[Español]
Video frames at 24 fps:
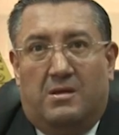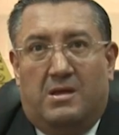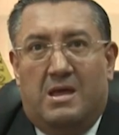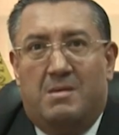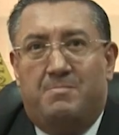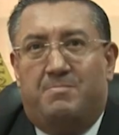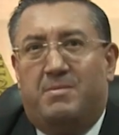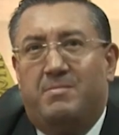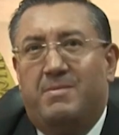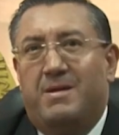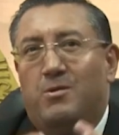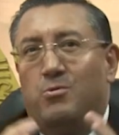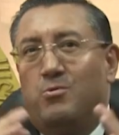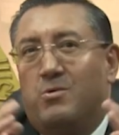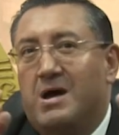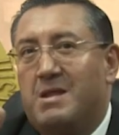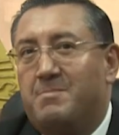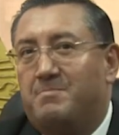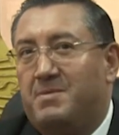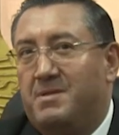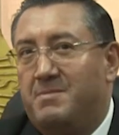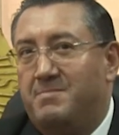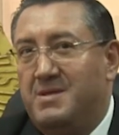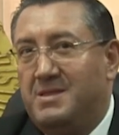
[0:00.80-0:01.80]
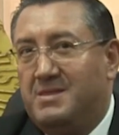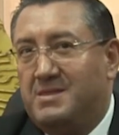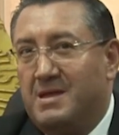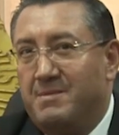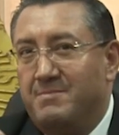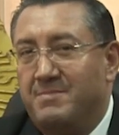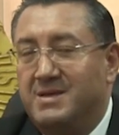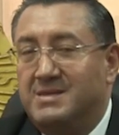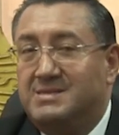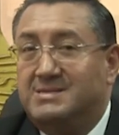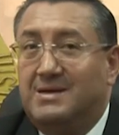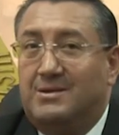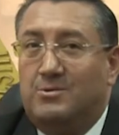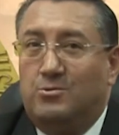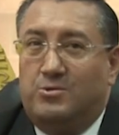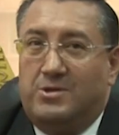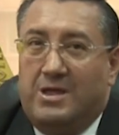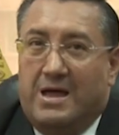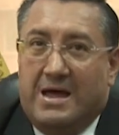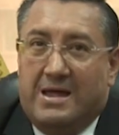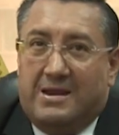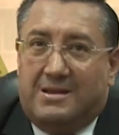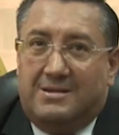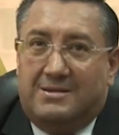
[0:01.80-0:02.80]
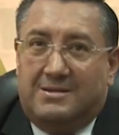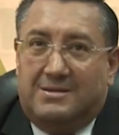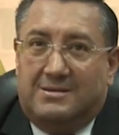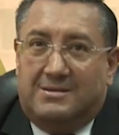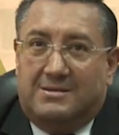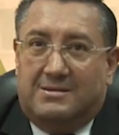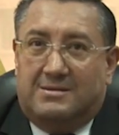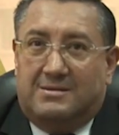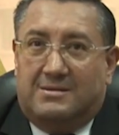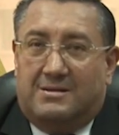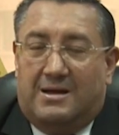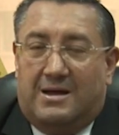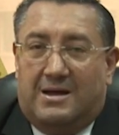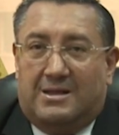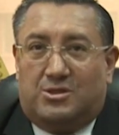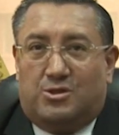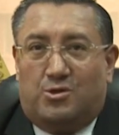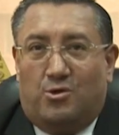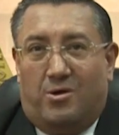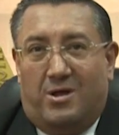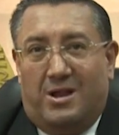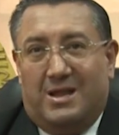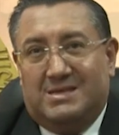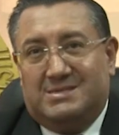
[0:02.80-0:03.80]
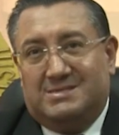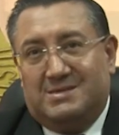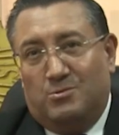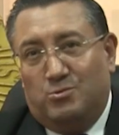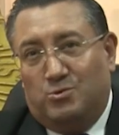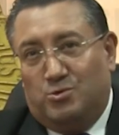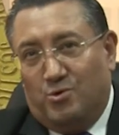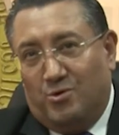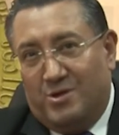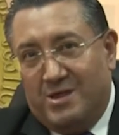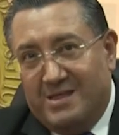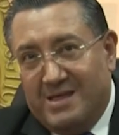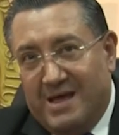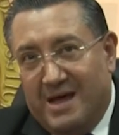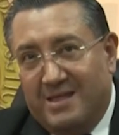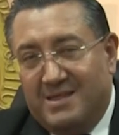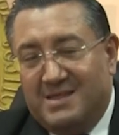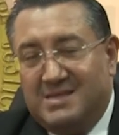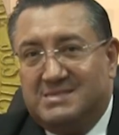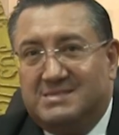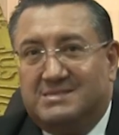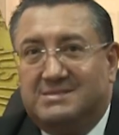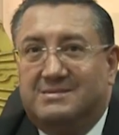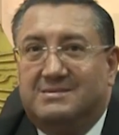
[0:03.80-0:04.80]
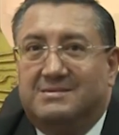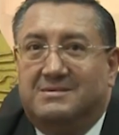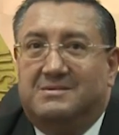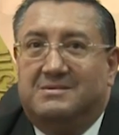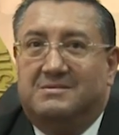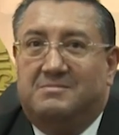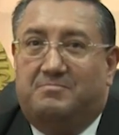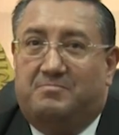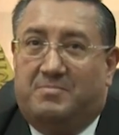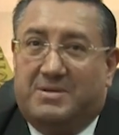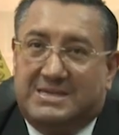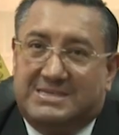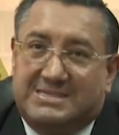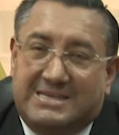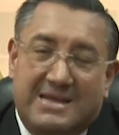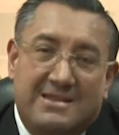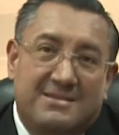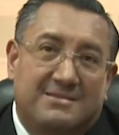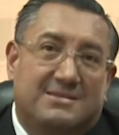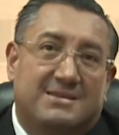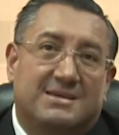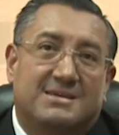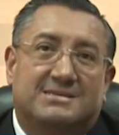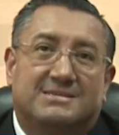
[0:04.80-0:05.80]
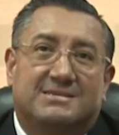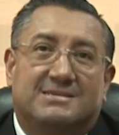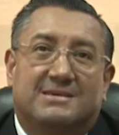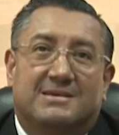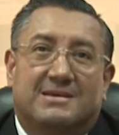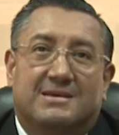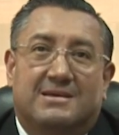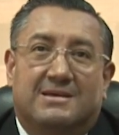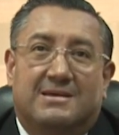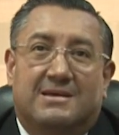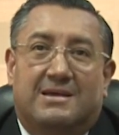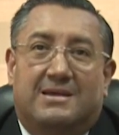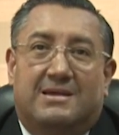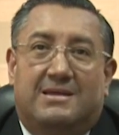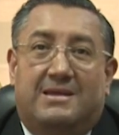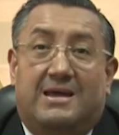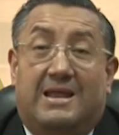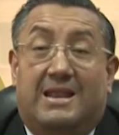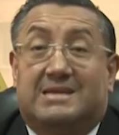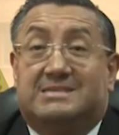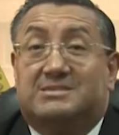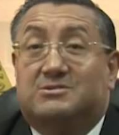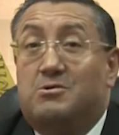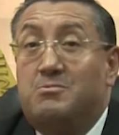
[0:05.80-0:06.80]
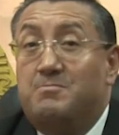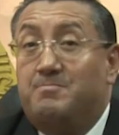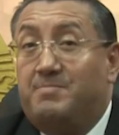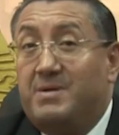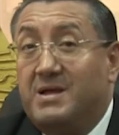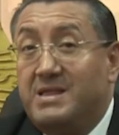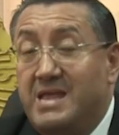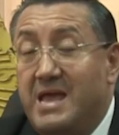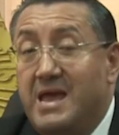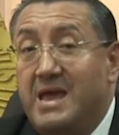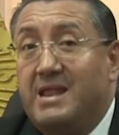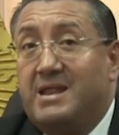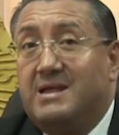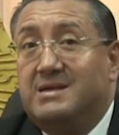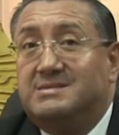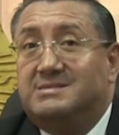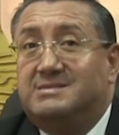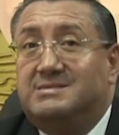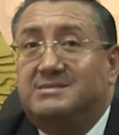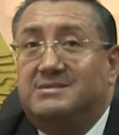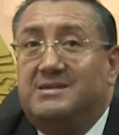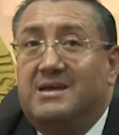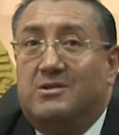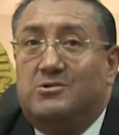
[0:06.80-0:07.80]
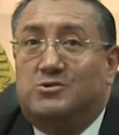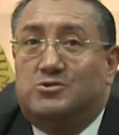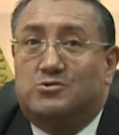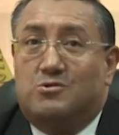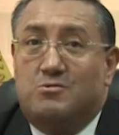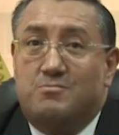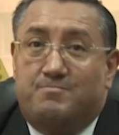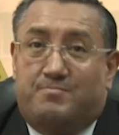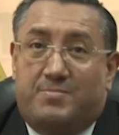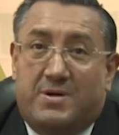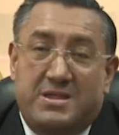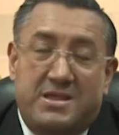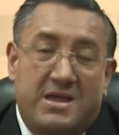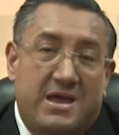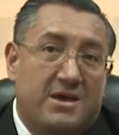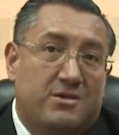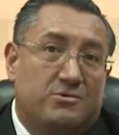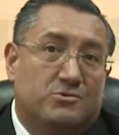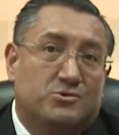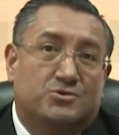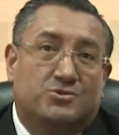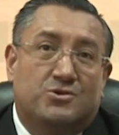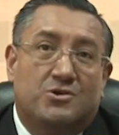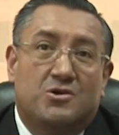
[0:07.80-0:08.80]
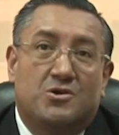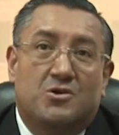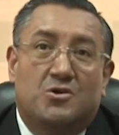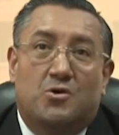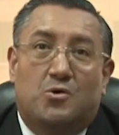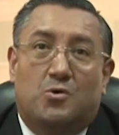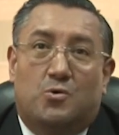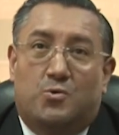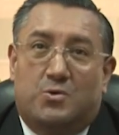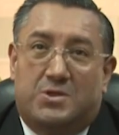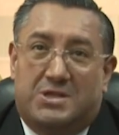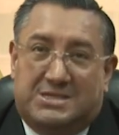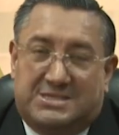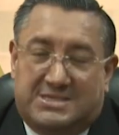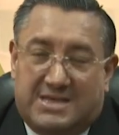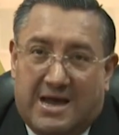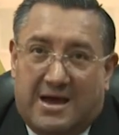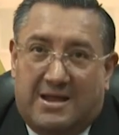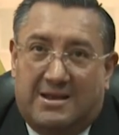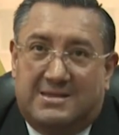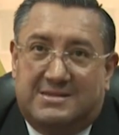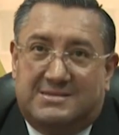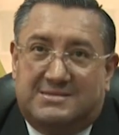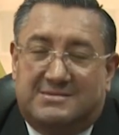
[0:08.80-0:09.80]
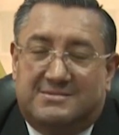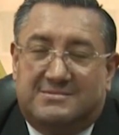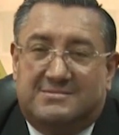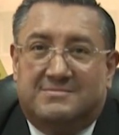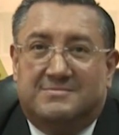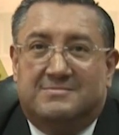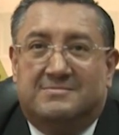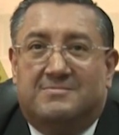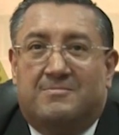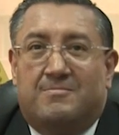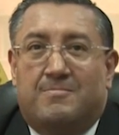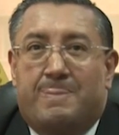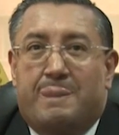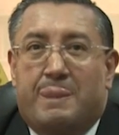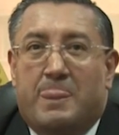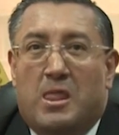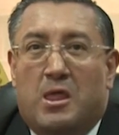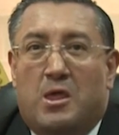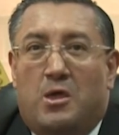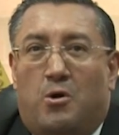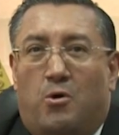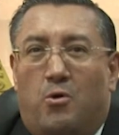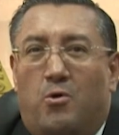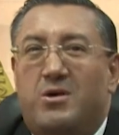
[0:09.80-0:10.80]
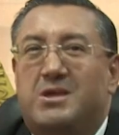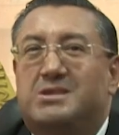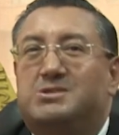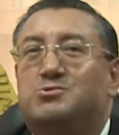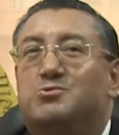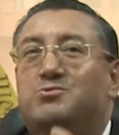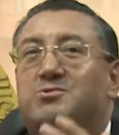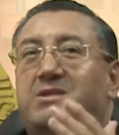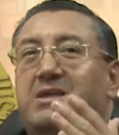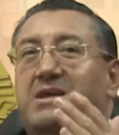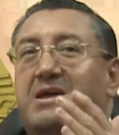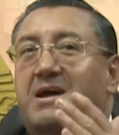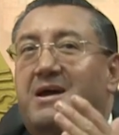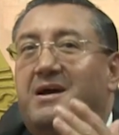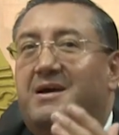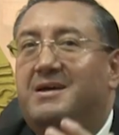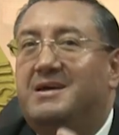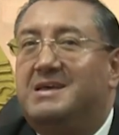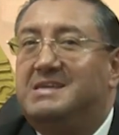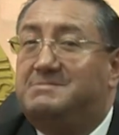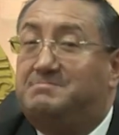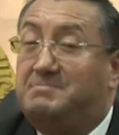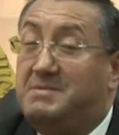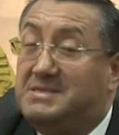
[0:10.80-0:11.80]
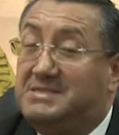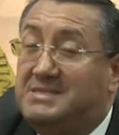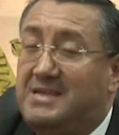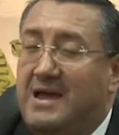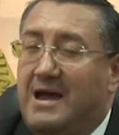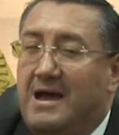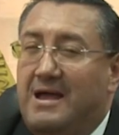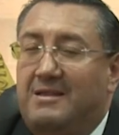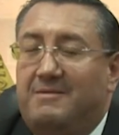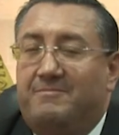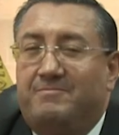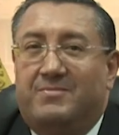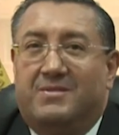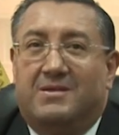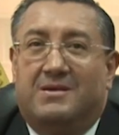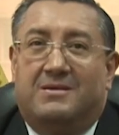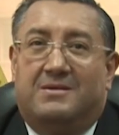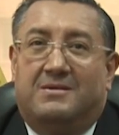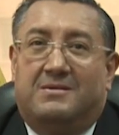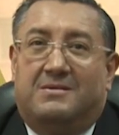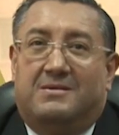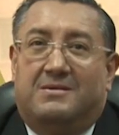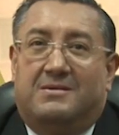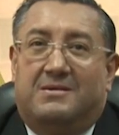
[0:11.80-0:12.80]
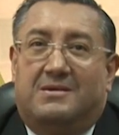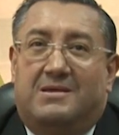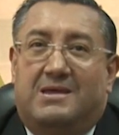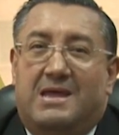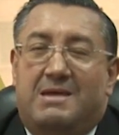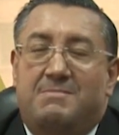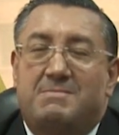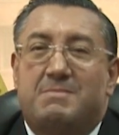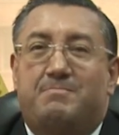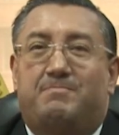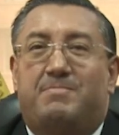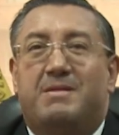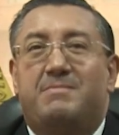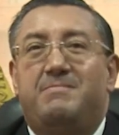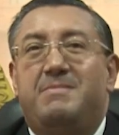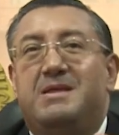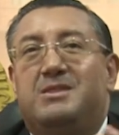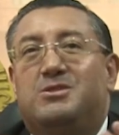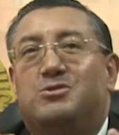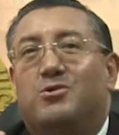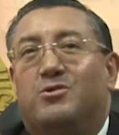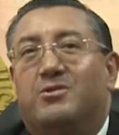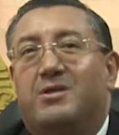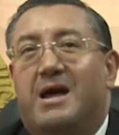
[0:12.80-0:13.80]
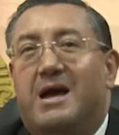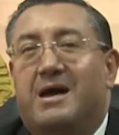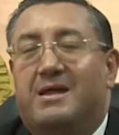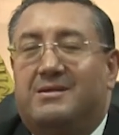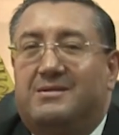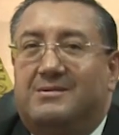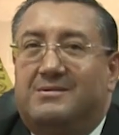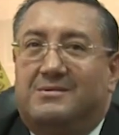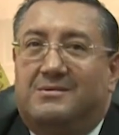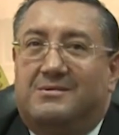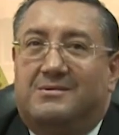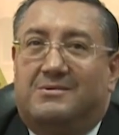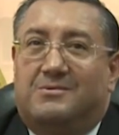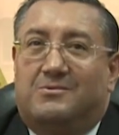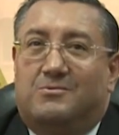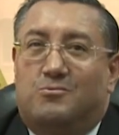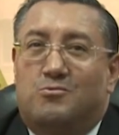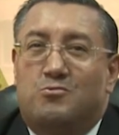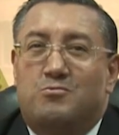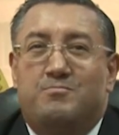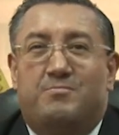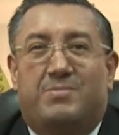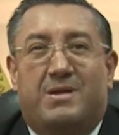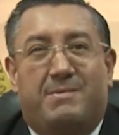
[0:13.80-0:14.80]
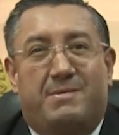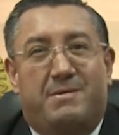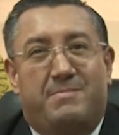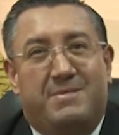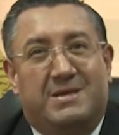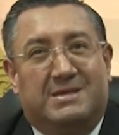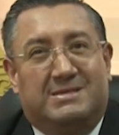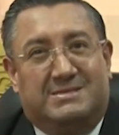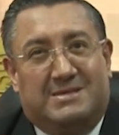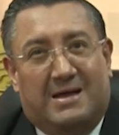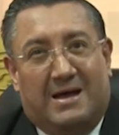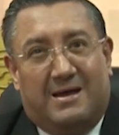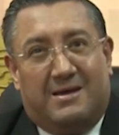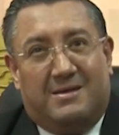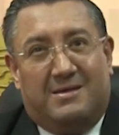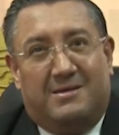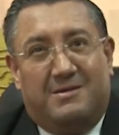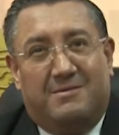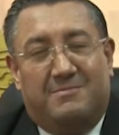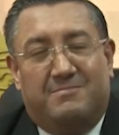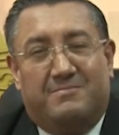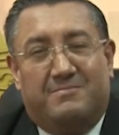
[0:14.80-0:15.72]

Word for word: En primer lugar, permítame saludar a todas las autoridades presentes y a las compañeras y a los compañeros judiciales. Hoy es un día especial y me permito dar un breve mensaje.